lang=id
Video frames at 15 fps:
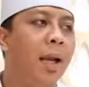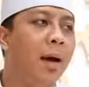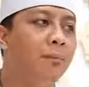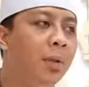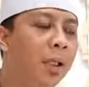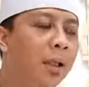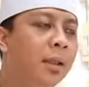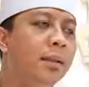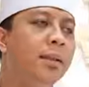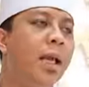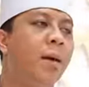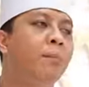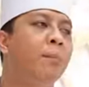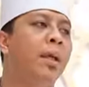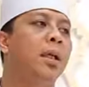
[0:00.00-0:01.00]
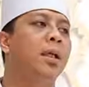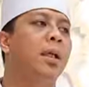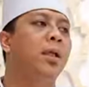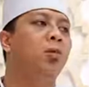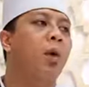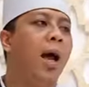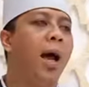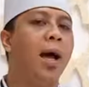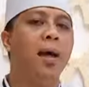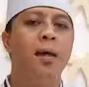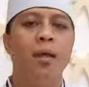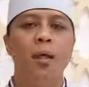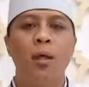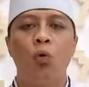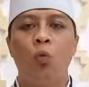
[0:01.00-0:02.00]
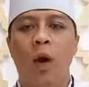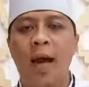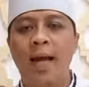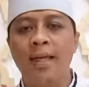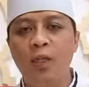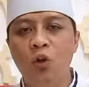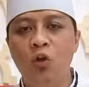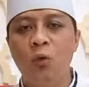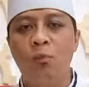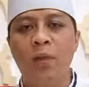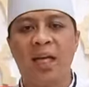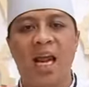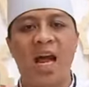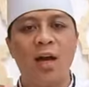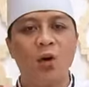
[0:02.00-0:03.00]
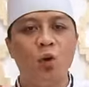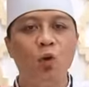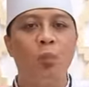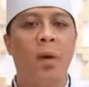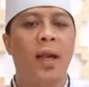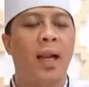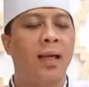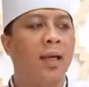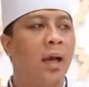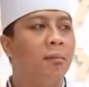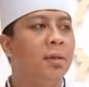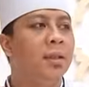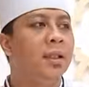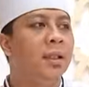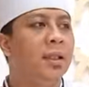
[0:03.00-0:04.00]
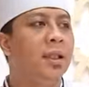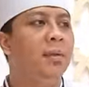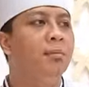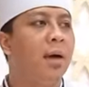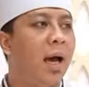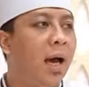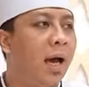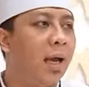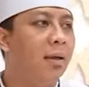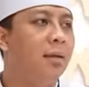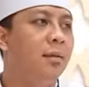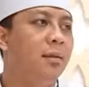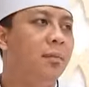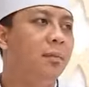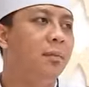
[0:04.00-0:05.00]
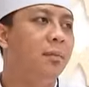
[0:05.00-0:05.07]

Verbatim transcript: nabi nyampaikan wah wahyu piraku para nabi teiman